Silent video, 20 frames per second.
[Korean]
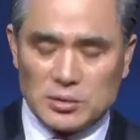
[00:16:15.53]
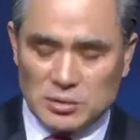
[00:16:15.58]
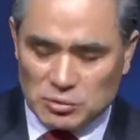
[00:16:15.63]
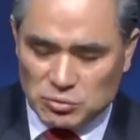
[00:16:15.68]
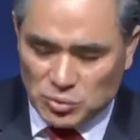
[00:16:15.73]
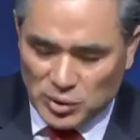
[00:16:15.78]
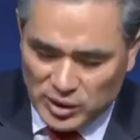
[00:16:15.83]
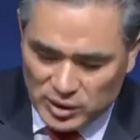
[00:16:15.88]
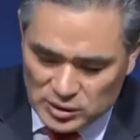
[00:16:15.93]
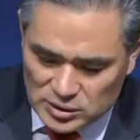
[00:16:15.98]

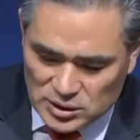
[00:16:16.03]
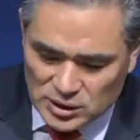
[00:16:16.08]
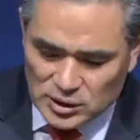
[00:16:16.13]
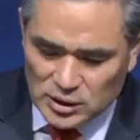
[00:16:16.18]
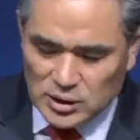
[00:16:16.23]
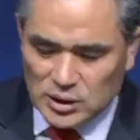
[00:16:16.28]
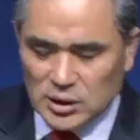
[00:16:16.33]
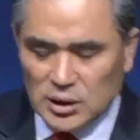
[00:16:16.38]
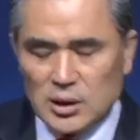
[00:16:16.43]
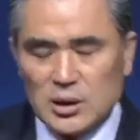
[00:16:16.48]
그
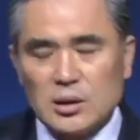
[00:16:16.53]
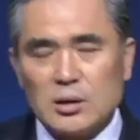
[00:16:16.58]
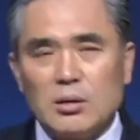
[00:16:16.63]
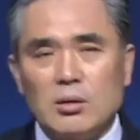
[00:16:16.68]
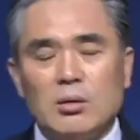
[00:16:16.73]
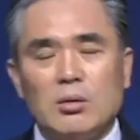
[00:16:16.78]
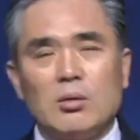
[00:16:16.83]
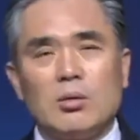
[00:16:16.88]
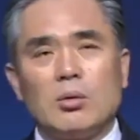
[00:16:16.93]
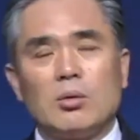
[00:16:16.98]
굉장히
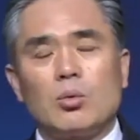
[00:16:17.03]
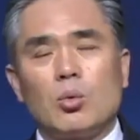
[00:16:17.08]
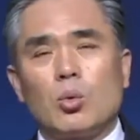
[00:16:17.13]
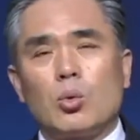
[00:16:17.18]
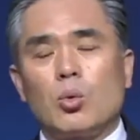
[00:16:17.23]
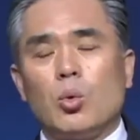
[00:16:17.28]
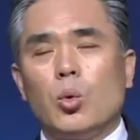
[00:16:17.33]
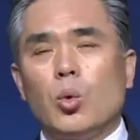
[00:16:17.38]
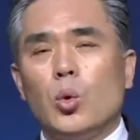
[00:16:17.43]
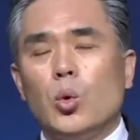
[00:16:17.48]
어,
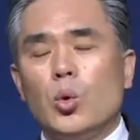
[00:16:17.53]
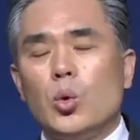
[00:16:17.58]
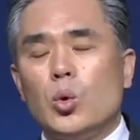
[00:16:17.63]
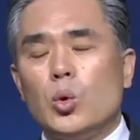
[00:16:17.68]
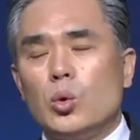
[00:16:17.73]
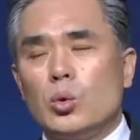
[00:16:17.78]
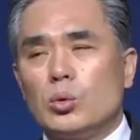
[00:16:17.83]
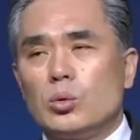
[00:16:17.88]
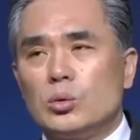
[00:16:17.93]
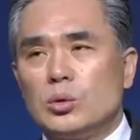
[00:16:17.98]

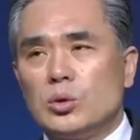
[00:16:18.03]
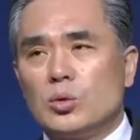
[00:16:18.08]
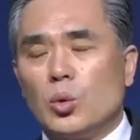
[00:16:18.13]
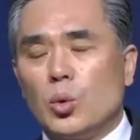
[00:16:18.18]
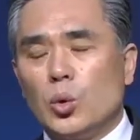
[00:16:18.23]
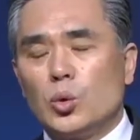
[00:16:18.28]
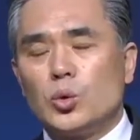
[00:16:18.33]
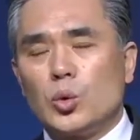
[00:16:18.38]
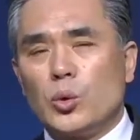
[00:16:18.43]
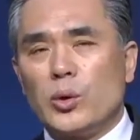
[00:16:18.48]
고,
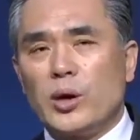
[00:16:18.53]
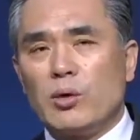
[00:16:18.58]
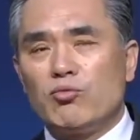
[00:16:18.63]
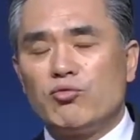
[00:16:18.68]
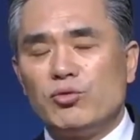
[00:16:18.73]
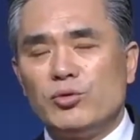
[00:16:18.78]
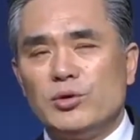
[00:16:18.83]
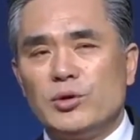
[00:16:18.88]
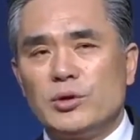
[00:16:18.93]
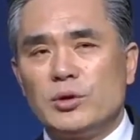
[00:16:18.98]
고도의
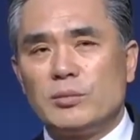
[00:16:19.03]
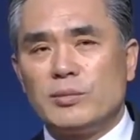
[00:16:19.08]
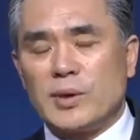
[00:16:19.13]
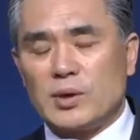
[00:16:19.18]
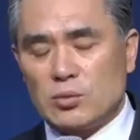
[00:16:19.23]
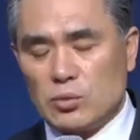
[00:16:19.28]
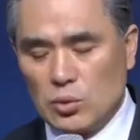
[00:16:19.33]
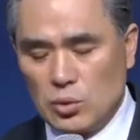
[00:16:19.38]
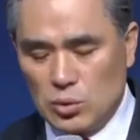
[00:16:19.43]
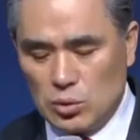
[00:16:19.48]
훈련을
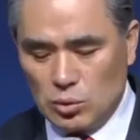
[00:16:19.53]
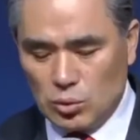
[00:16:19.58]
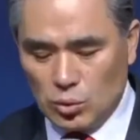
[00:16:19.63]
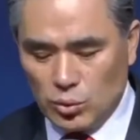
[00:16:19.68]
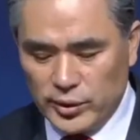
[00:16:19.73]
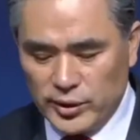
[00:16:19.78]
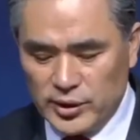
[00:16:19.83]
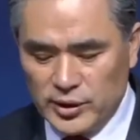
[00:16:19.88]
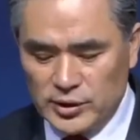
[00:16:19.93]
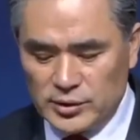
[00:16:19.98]
받고
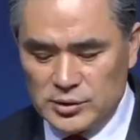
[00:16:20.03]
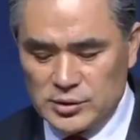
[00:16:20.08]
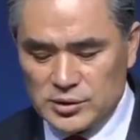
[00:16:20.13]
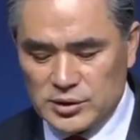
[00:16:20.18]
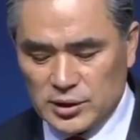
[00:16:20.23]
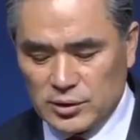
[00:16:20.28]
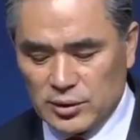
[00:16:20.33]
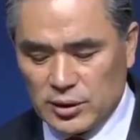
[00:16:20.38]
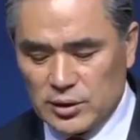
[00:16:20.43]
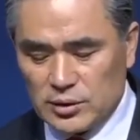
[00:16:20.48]
오랜
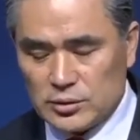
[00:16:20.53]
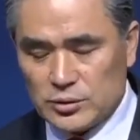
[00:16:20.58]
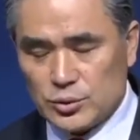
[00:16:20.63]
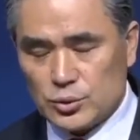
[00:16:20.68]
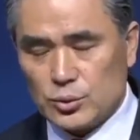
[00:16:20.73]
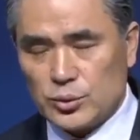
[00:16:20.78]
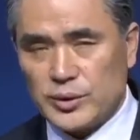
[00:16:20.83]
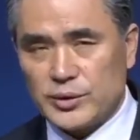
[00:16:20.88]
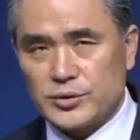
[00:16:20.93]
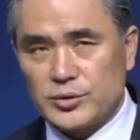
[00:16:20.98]
생활
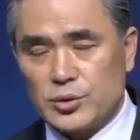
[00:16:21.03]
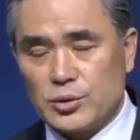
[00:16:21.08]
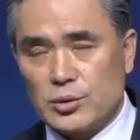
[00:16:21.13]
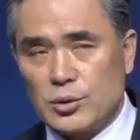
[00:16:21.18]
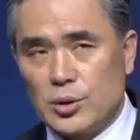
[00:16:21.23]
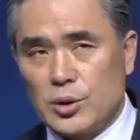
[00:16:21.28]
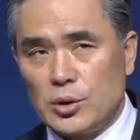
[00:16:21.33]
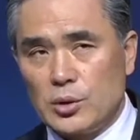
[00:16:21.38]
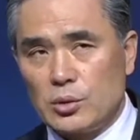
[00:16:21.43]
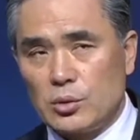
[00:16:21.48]

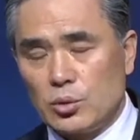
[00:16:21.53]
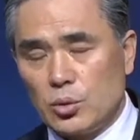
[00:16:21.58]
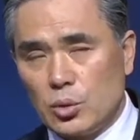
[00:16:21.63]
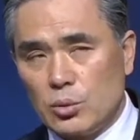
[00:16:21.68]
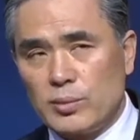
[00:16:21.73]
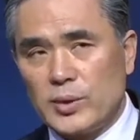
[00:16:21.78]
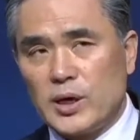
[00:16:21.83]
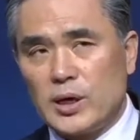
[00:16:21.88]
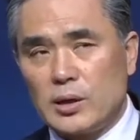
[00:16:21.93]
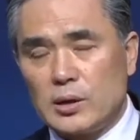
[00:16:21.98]
속에서
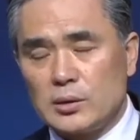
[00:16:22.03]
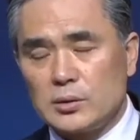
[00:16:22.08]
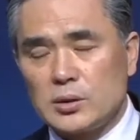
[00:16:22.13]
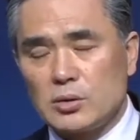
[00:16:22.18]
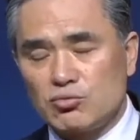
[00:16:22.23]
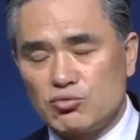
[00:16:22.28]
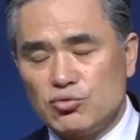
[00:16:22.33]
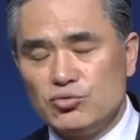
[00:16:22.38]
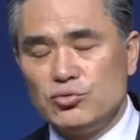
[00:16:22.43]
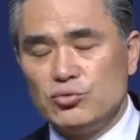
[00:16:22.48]
로마 아,
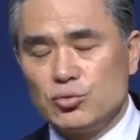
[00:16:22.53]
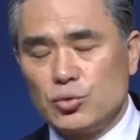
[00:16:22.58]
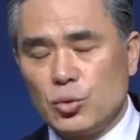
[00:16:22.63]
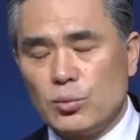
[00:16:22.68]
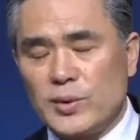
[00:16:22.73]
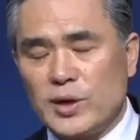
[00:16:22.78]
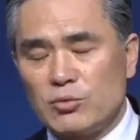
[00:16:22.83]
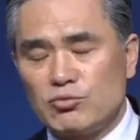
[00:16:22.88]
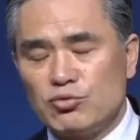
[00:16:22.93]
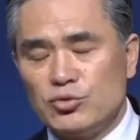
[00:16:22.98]
그러니까 군
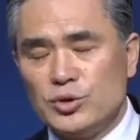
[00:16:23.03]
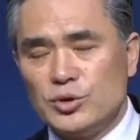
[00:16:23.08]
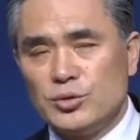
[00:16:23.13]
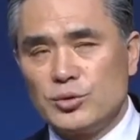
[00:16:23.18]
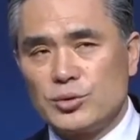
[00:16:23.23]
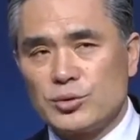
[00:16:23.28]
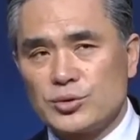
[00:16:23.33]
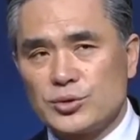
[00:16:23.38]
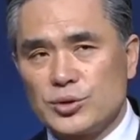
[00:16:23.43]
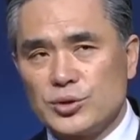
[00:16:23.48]
로마
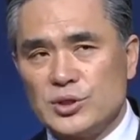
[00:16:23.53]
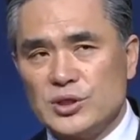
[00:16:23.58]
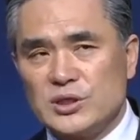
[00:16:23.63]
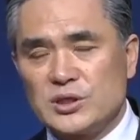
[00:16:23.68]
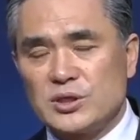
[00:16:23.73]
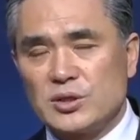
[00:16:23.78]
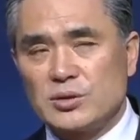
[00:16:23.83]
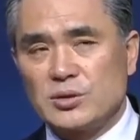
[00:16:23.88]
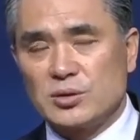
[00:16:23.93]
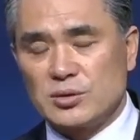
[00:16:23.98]
군인으로서
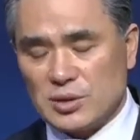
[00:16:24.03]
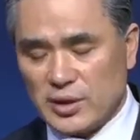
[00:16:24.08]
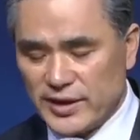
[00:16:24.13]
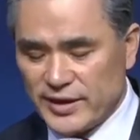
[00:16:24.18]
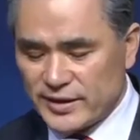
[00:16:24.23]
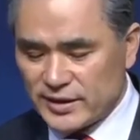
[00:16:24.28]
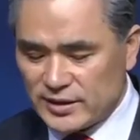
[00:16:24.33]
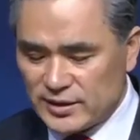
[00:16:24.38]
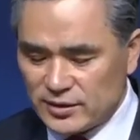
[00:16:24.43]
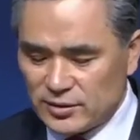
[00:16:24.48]
있었던
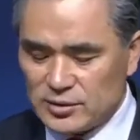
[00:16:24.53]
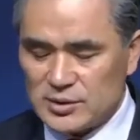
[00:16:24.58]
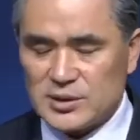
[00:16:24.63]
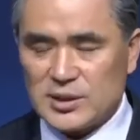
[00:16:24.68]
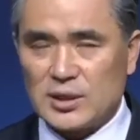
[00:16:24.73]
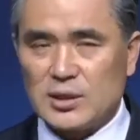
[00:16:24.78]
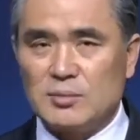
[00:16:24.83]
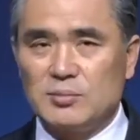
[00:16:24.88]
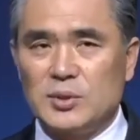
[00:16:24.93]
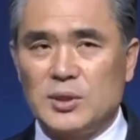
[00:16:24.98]
그런
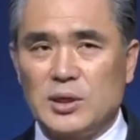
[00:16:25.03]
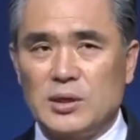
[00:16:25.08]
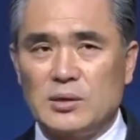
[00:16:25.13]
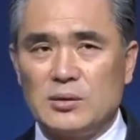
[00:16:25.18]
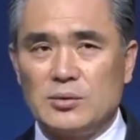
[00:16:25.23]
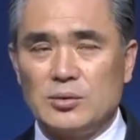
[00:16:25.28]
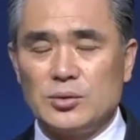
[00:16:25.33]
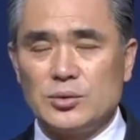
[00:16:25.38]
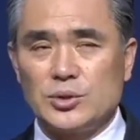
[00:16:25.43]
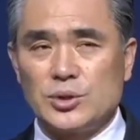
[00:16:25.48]

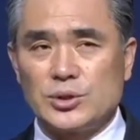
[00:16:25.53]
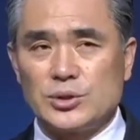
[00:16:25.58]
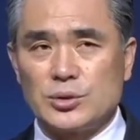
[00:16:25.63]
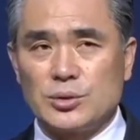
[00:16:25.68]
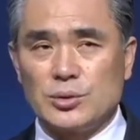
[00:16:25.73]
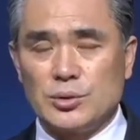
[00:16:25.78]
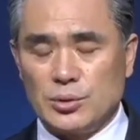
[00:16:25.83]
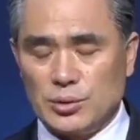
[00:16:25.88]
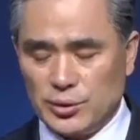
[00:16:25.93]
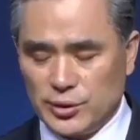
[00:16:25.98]
사람이라는
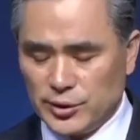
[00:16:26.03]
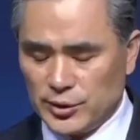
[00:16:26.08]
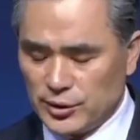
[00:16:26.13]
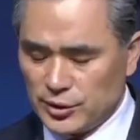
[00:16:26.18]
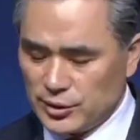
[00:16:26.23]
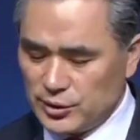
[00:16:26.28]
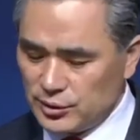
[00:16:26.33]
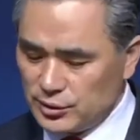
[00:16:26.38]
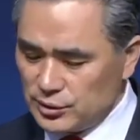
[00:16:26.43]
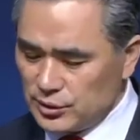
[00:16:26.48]
것이죠.
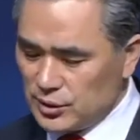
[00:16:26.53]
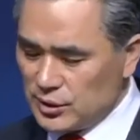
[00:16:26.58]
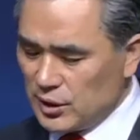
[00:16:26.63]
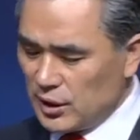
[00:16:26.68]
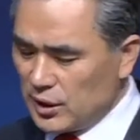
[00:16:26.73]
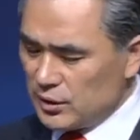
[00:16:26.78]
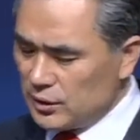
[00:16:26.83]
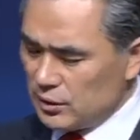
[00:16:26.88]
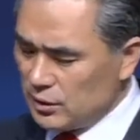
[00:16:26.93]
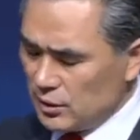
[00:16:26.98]

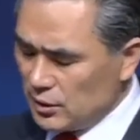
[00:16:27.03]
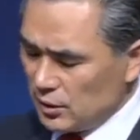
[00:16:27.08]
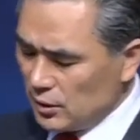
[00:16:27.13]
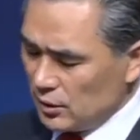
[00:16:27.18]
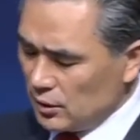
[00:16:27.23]
그러니까